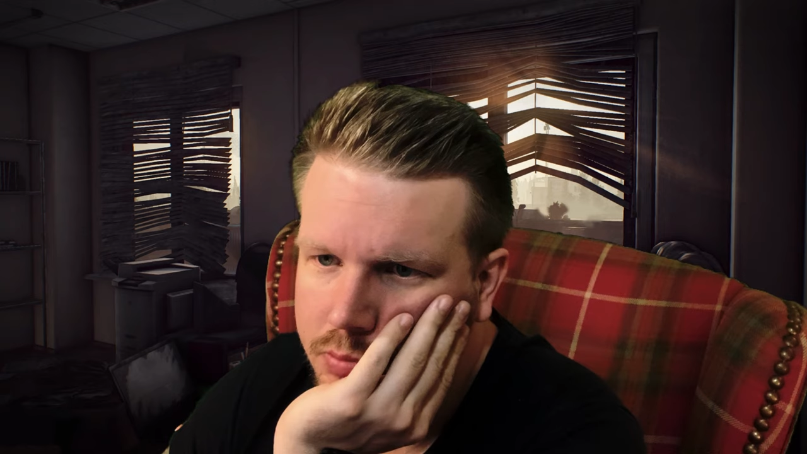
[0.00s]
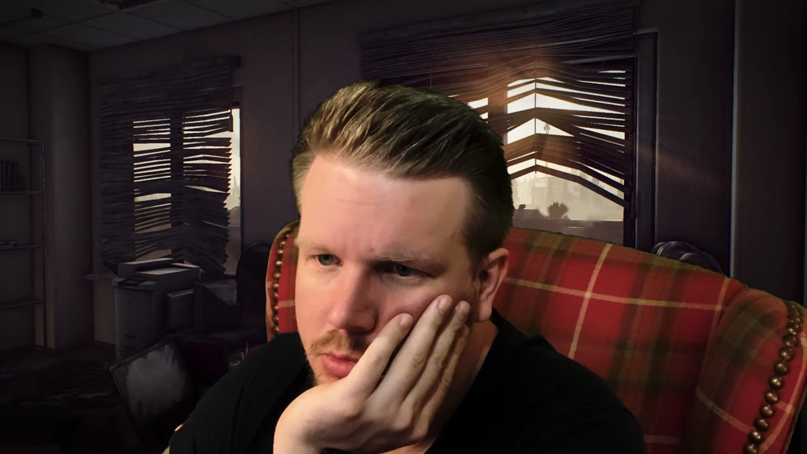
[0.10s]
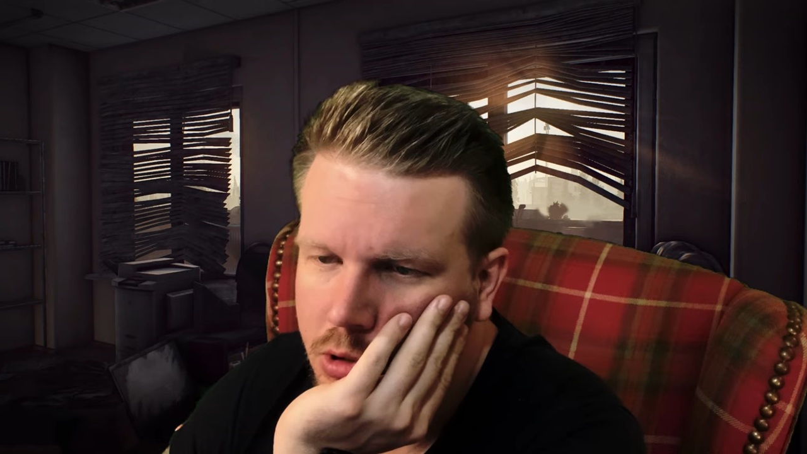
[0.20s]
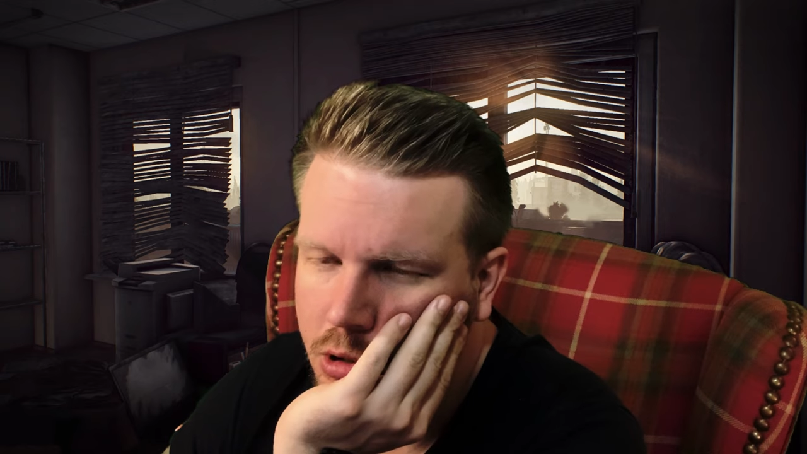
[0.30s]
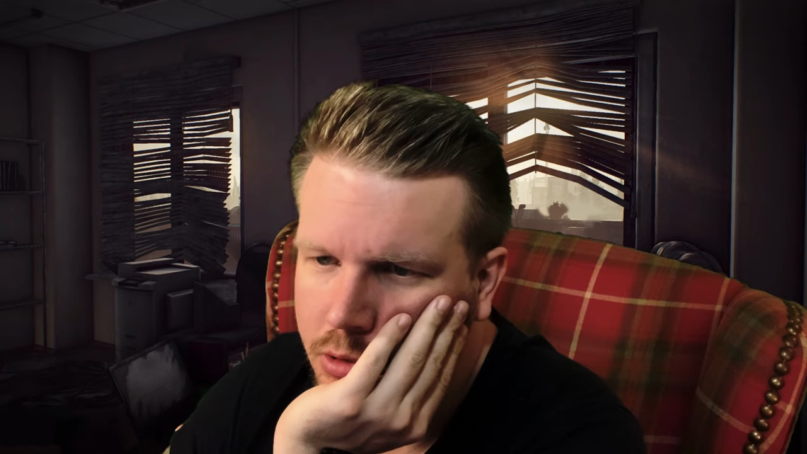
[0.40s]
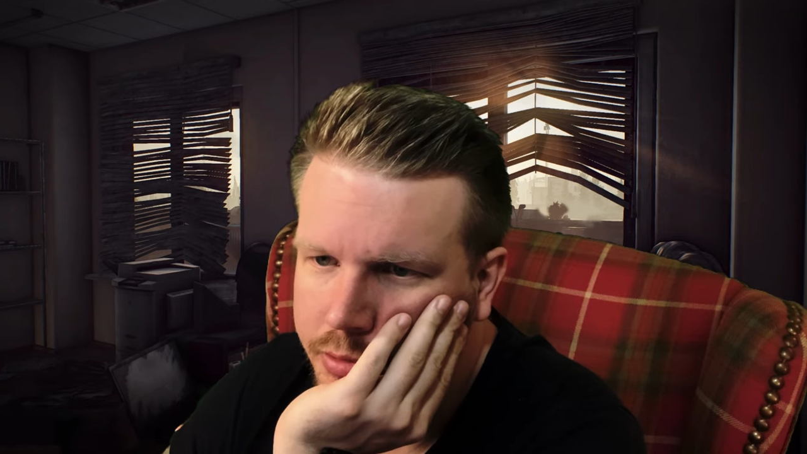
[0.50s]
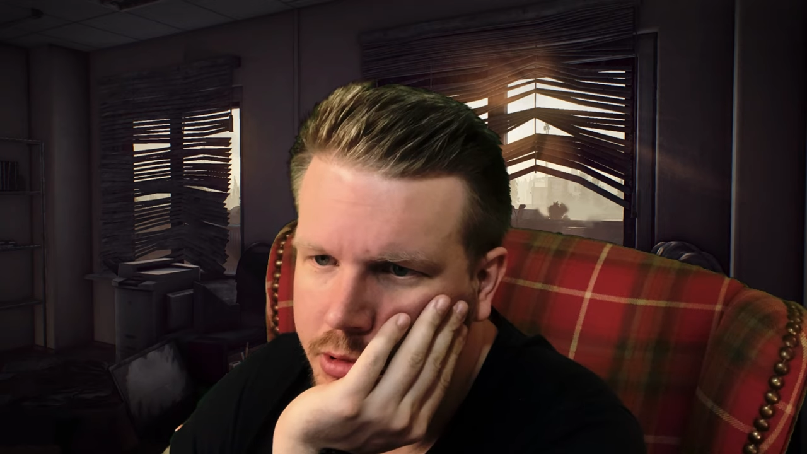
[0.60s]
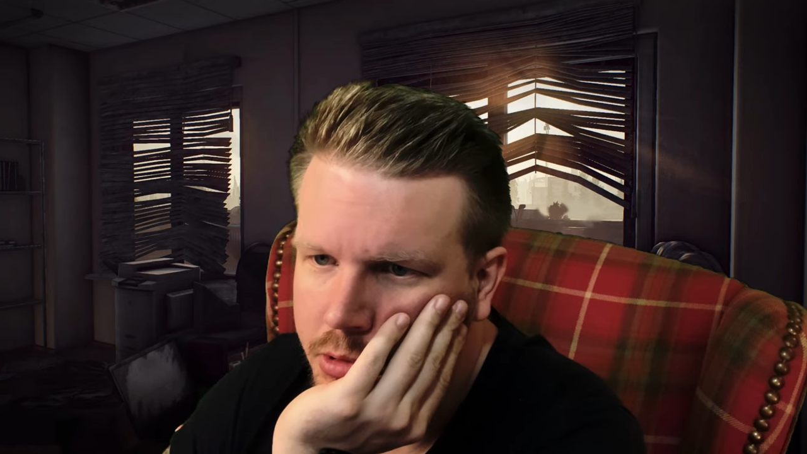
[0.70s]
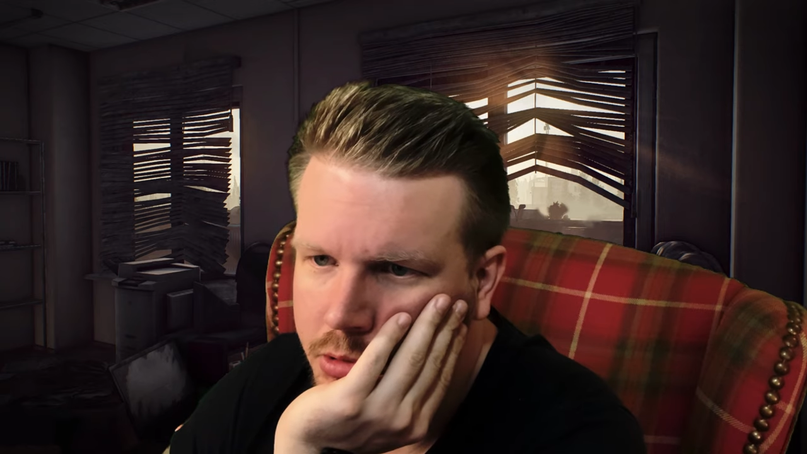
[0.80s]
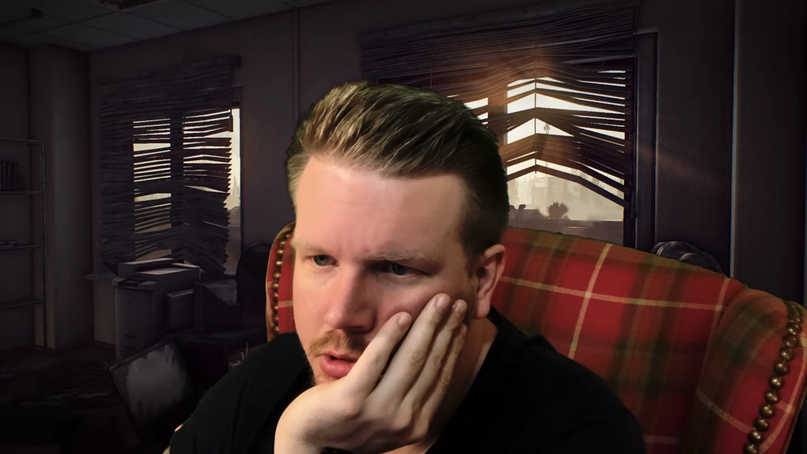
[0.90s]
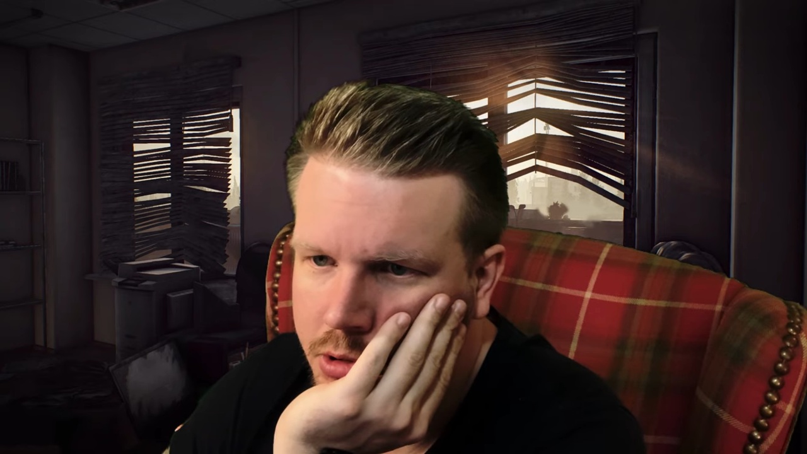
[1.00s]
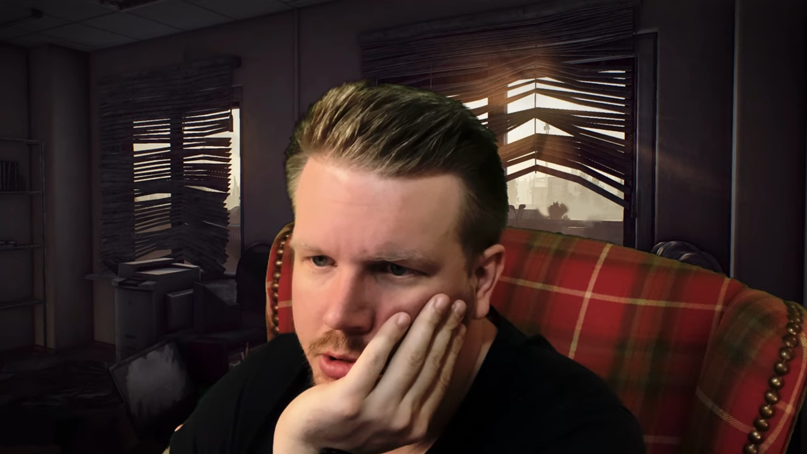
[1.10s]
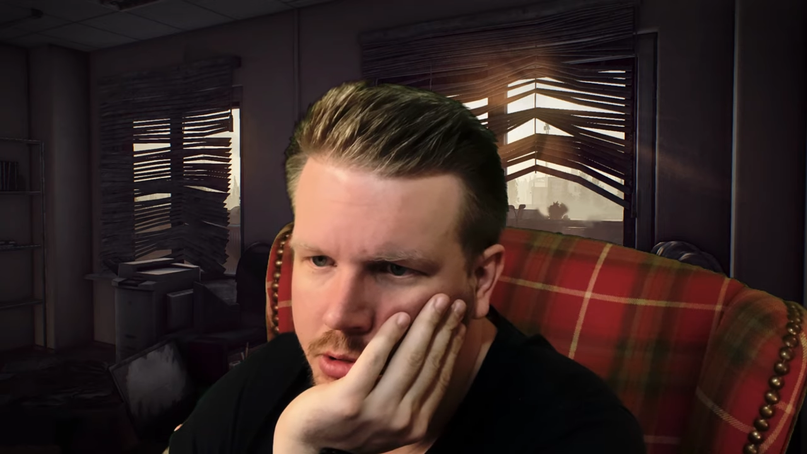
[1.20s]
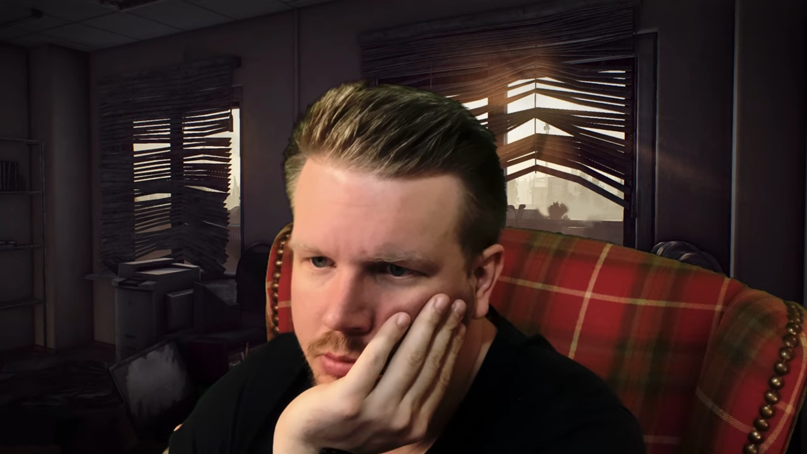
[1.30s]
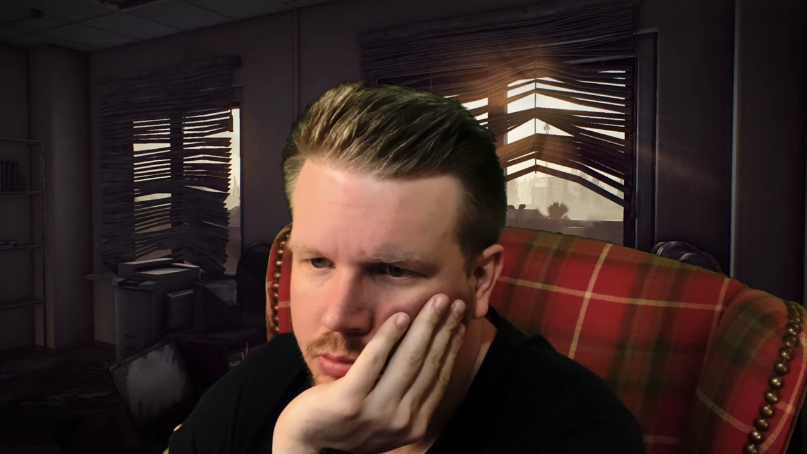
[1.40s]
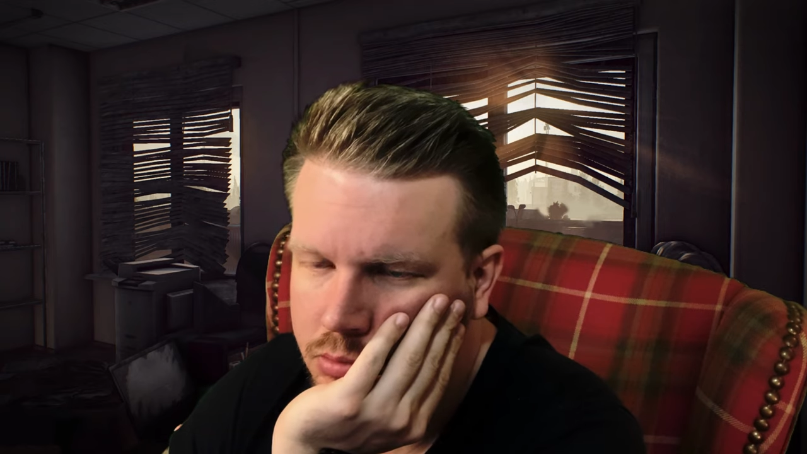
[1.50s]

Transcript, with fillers: Call of Duty.